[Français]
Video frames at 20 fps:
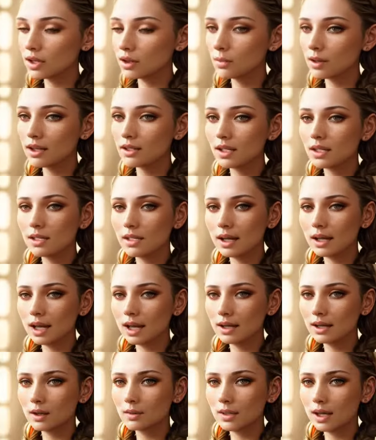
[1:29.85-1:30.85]

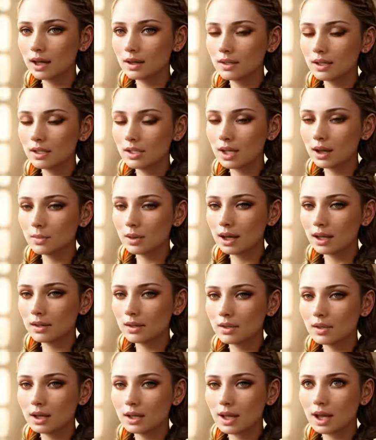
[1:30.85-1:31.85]
automatisés et ne perdez jamais
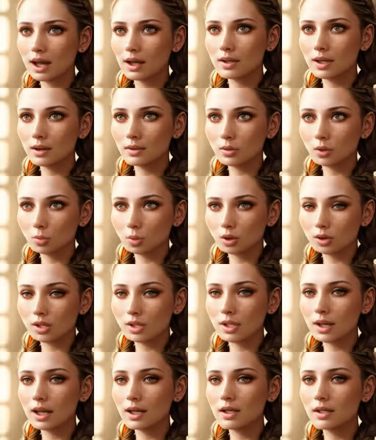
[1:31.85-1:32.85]
le fil avec vos
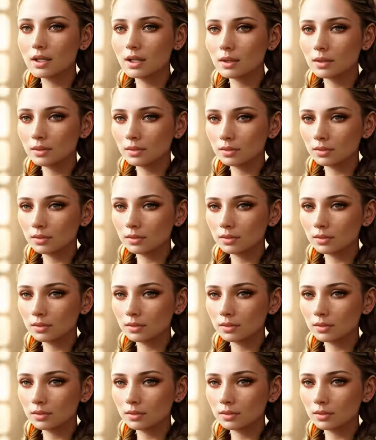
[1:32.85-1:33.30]
prospects.